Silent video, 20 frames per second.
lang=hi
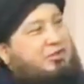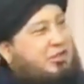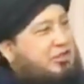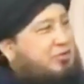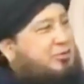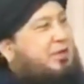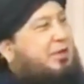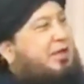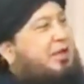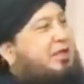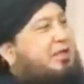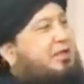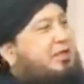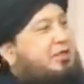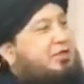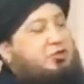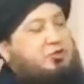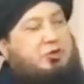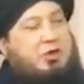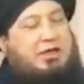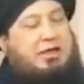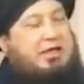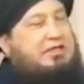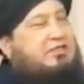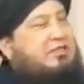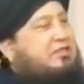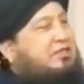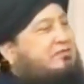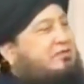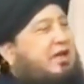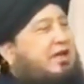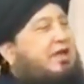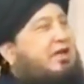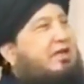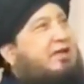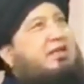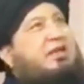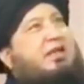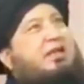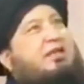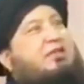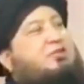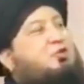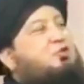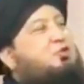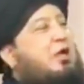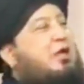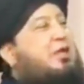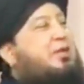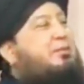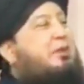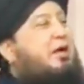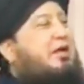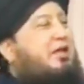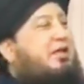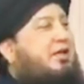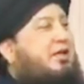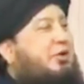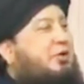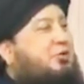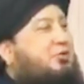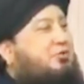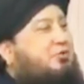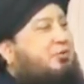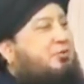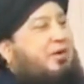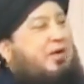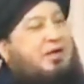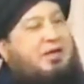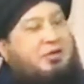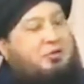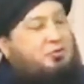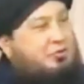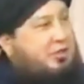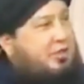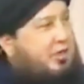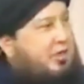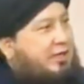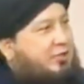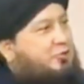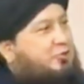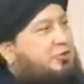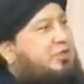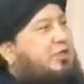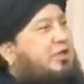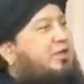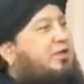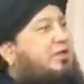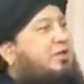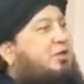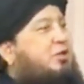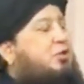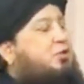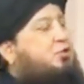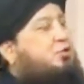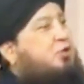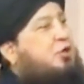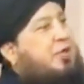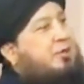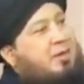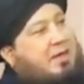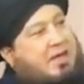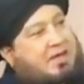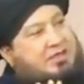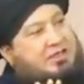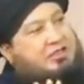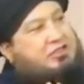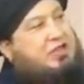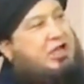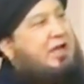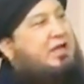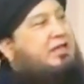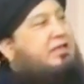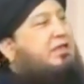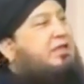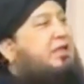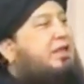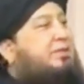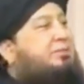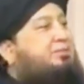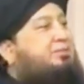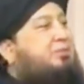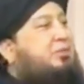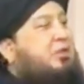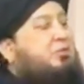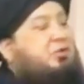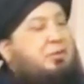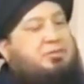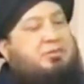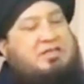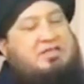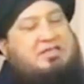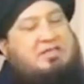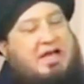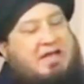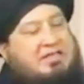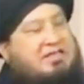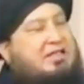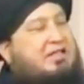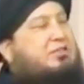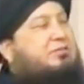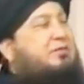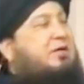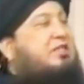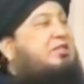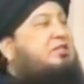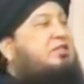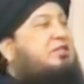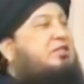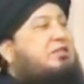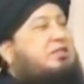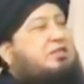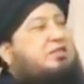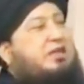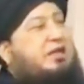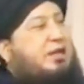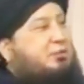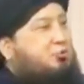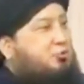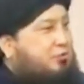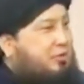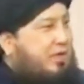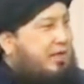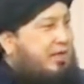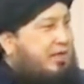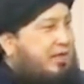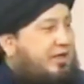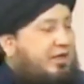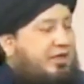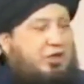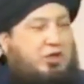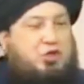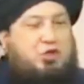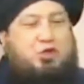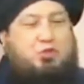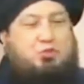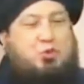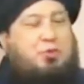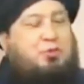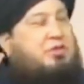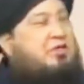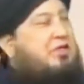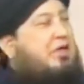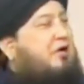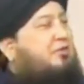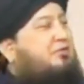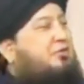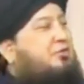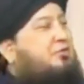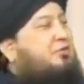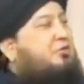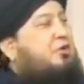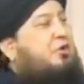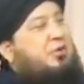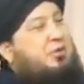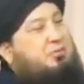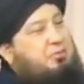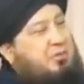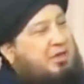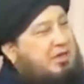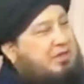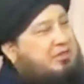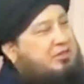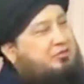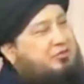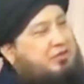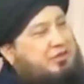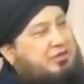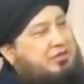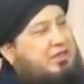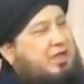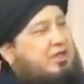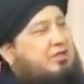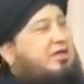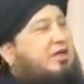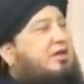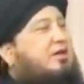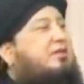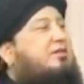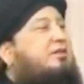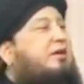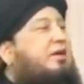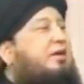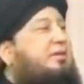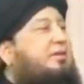यकब जो अल्लाह से सवाल ना करे अल्लाह से दुआएं ना मांगे तो फरमाया अल्लाह उससे नाराज़ होते हैं तो रहमान की शान ये है कि वह अपनी ज़ात के अतबार से इस कदर रहमत वाला है कि मोमिन काफिर को बिला तफरीकी अता करता